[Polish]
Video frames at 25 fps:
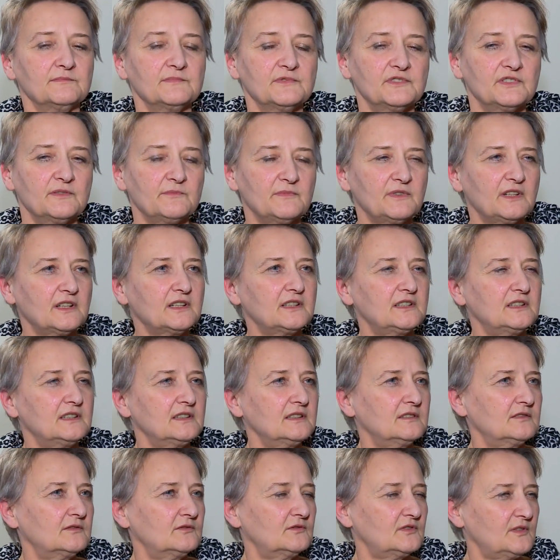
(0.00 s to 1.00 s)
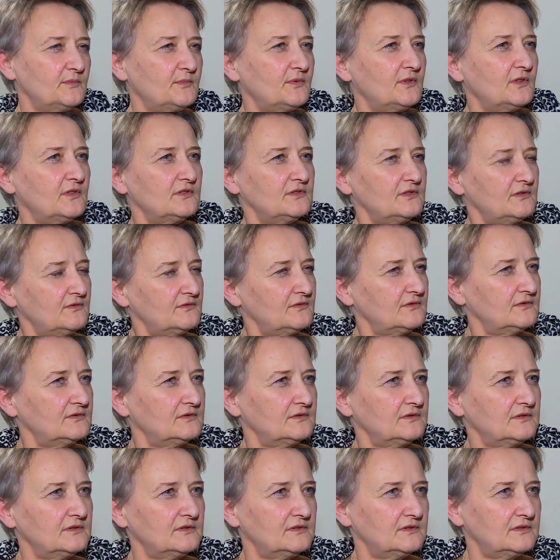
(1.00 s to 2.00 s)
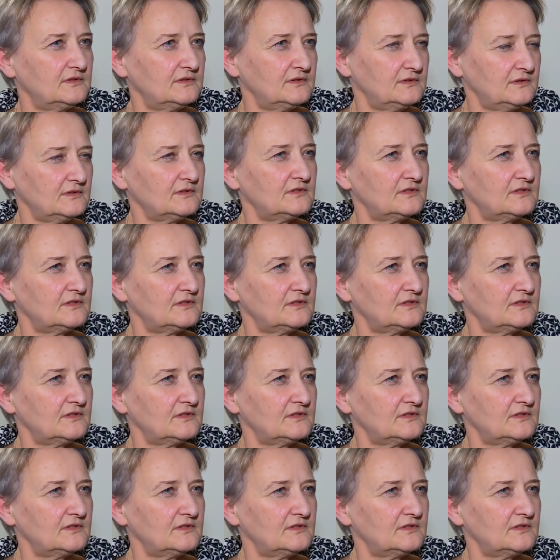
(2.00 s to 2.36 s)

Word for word: ziemniaki, które pochodzą y, z,